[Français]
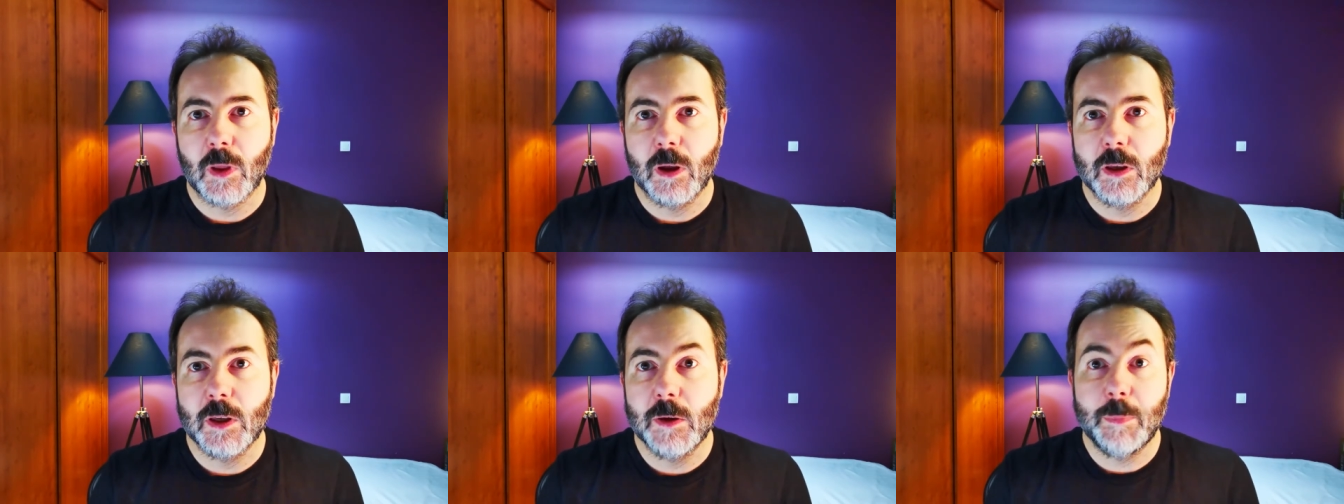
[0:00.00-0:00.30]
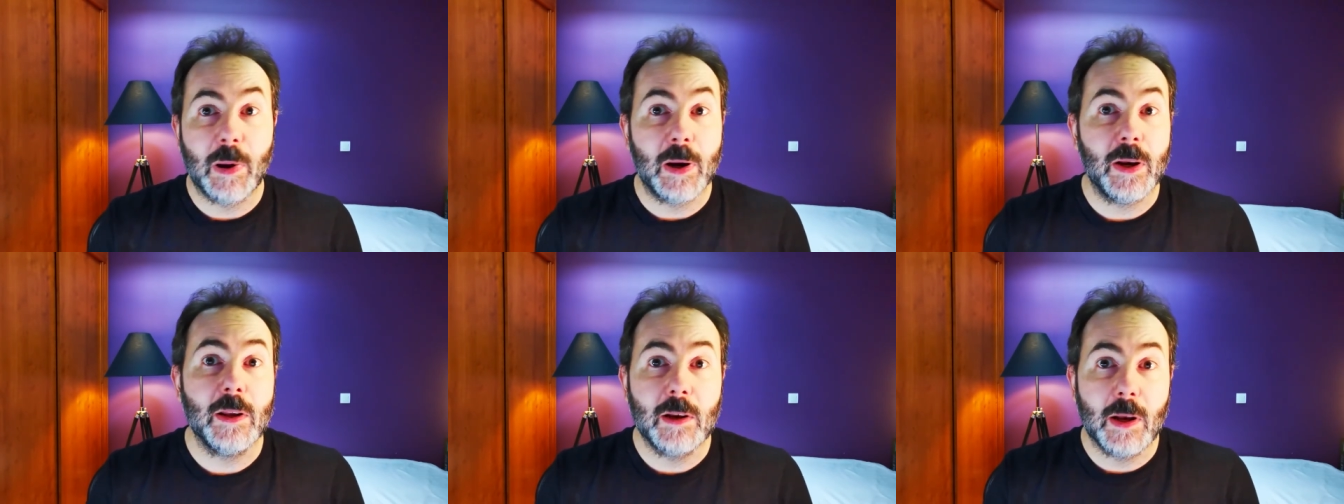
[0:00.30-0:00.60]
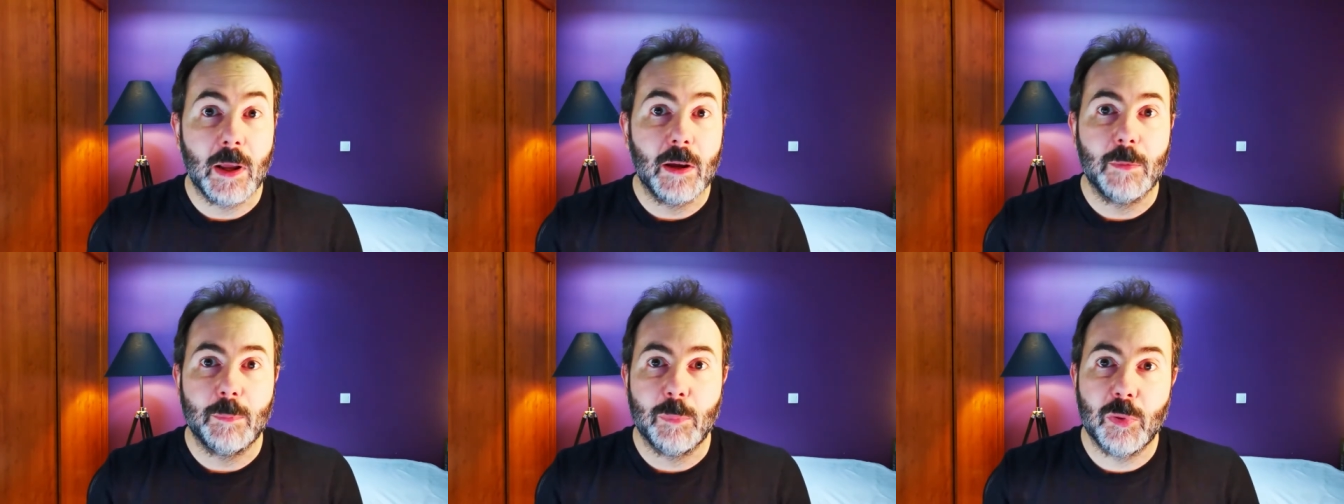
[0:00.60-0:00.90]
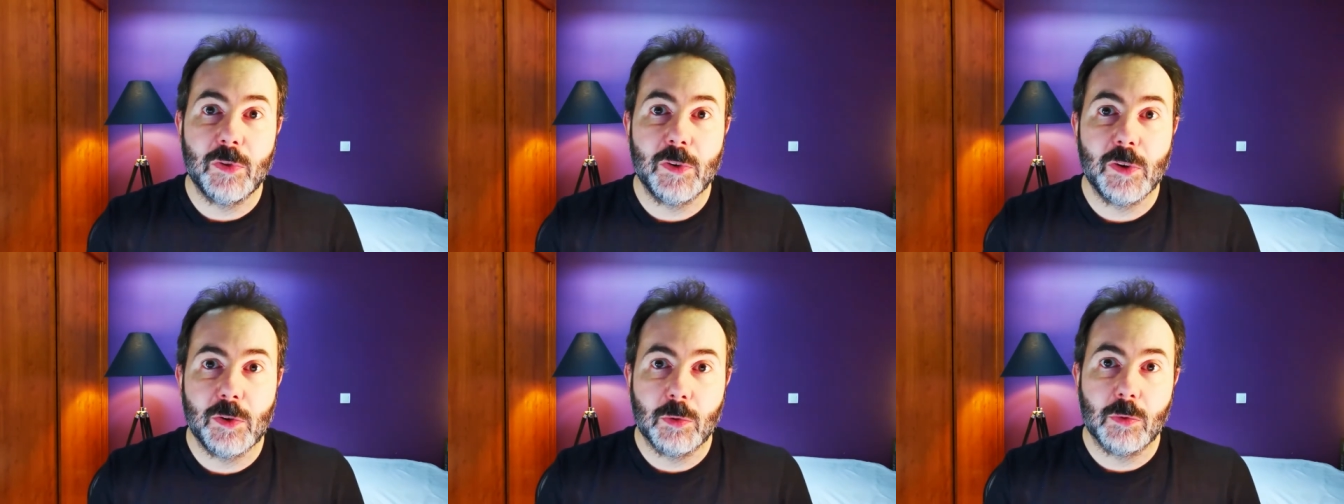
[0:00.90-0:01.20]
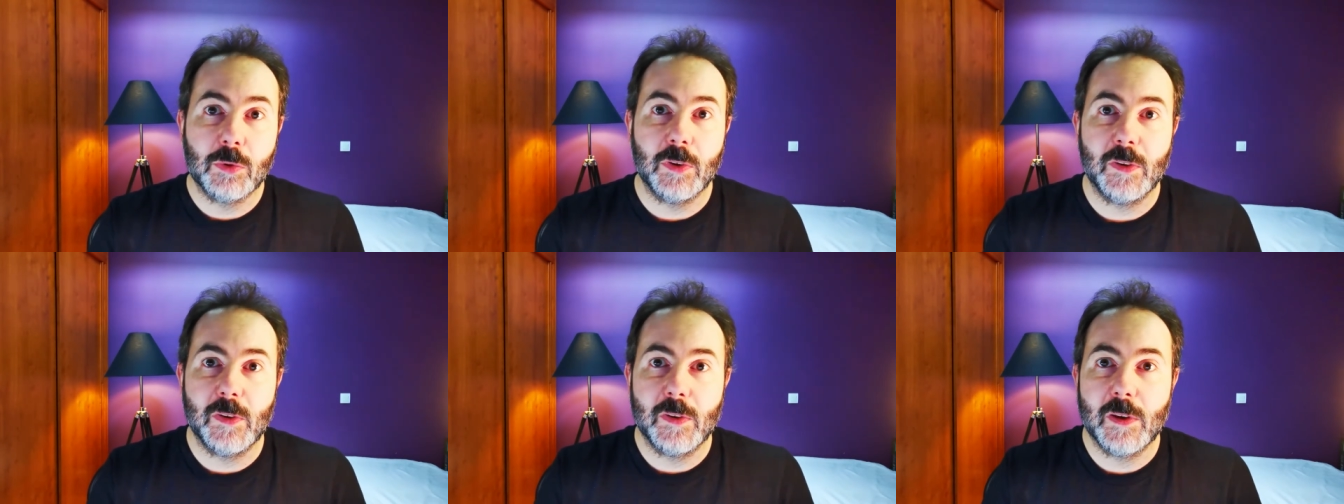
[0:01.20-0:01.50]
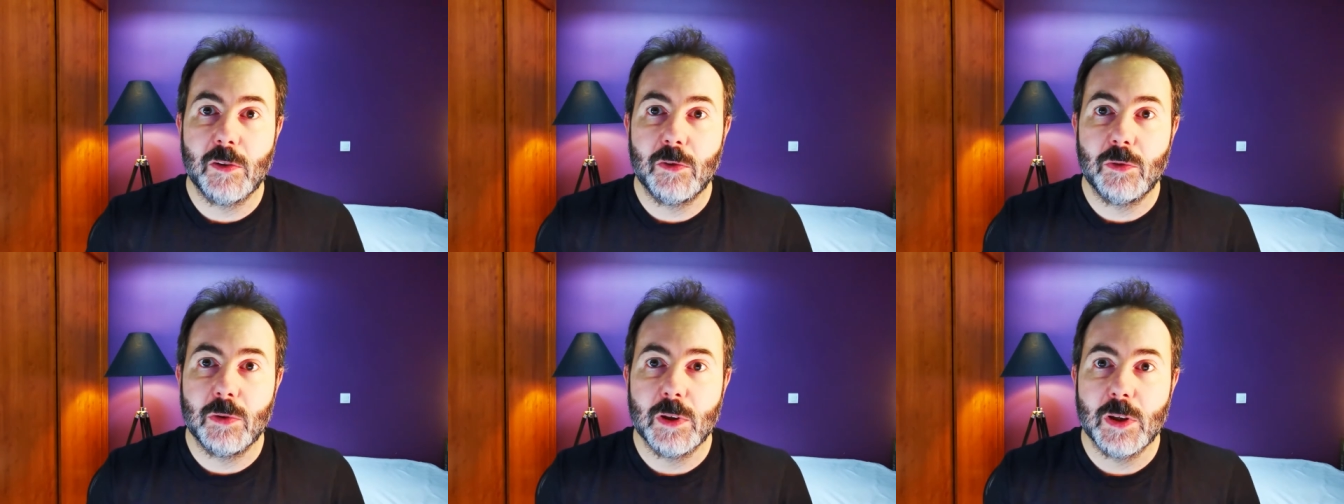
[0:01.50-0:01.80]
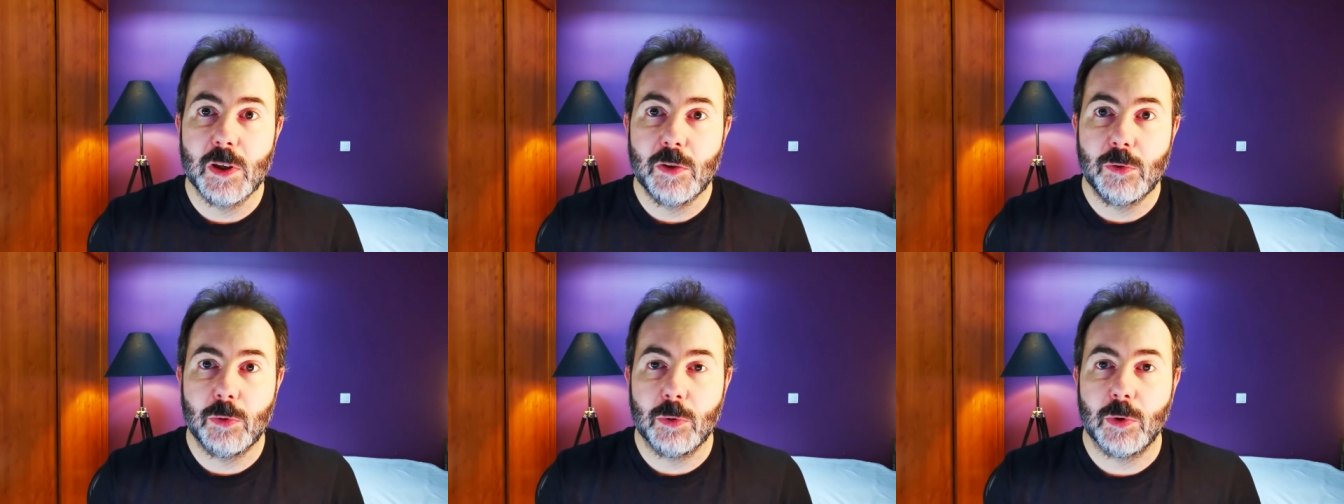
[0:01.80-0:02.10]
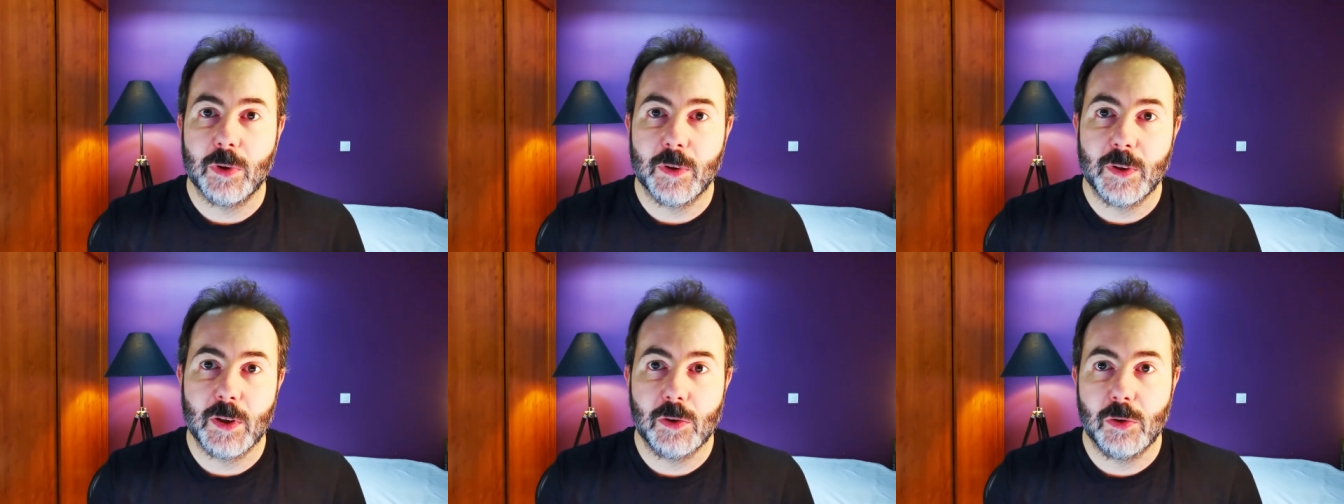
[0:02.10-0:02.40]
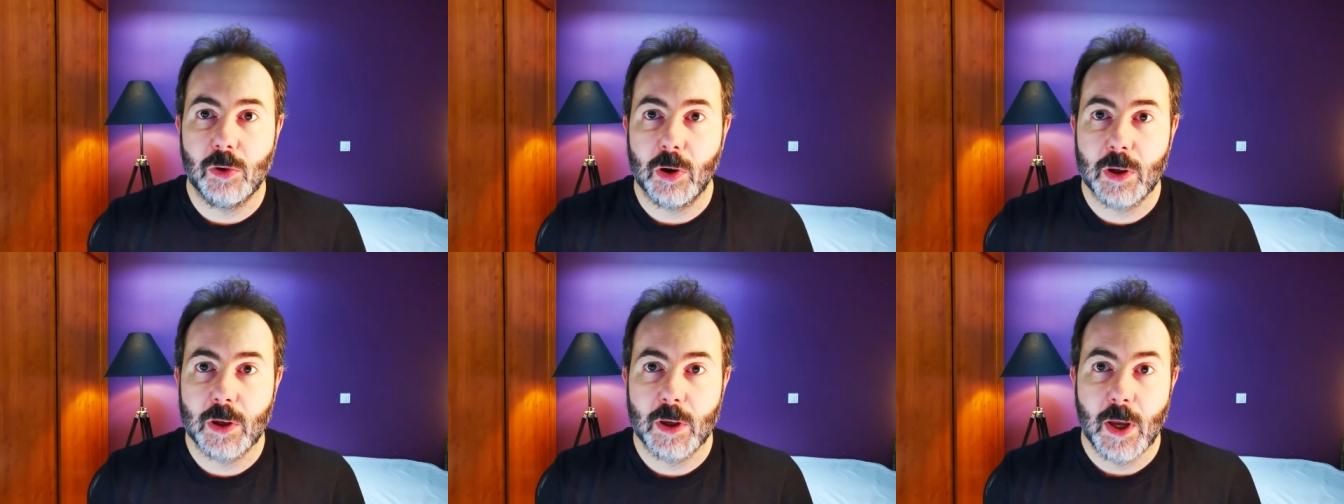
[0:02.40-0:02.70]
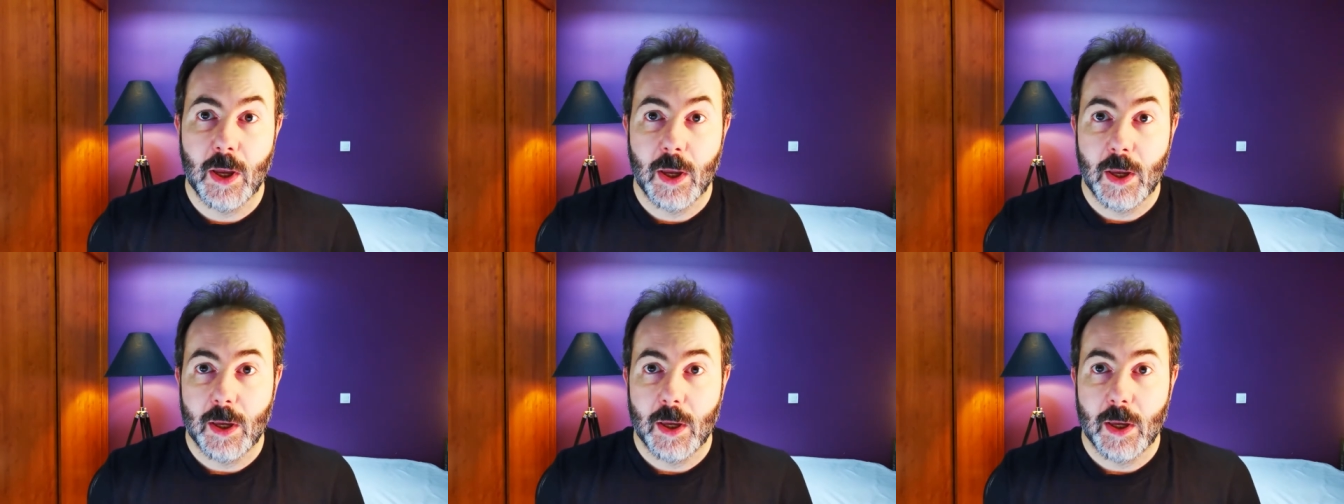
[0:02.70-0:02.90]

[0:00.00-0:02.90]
qui parlaient de la position des États-Unis sur TikTok